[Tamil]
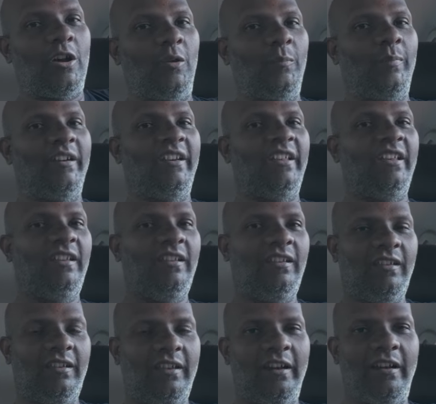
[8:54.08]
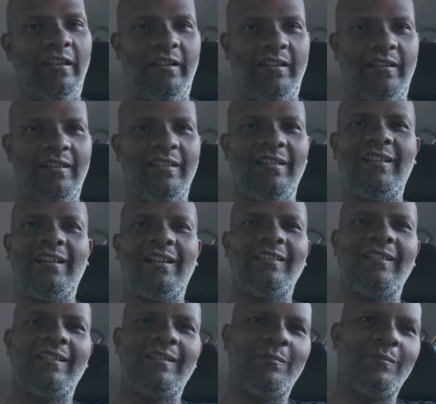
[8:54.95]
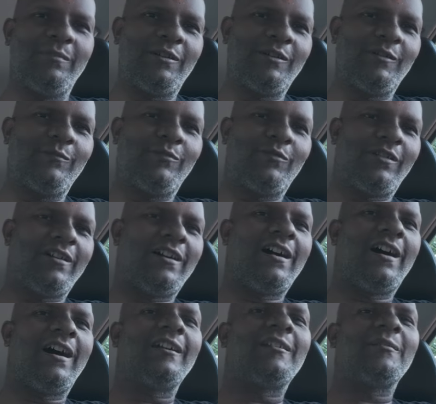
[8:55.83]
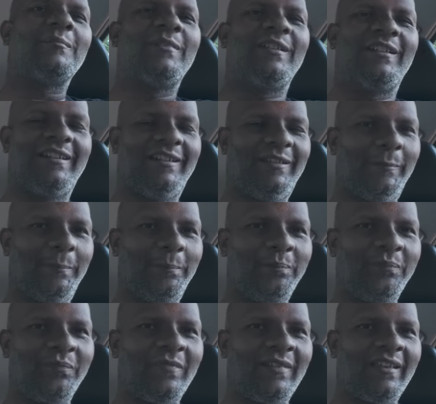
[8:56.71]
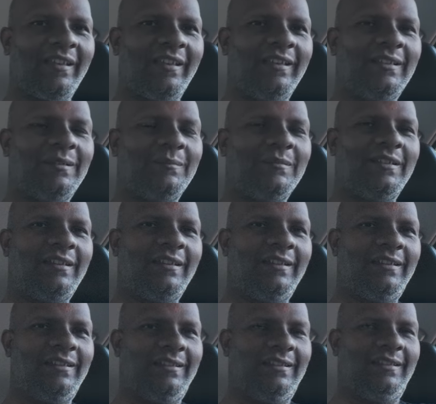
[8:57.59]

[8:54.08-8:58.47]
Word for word: கால் பண்ணி கேளுங்க அந்த நம்பருக்கு போனால் ஆட்டோமேட்டடு இந்த மாதிரி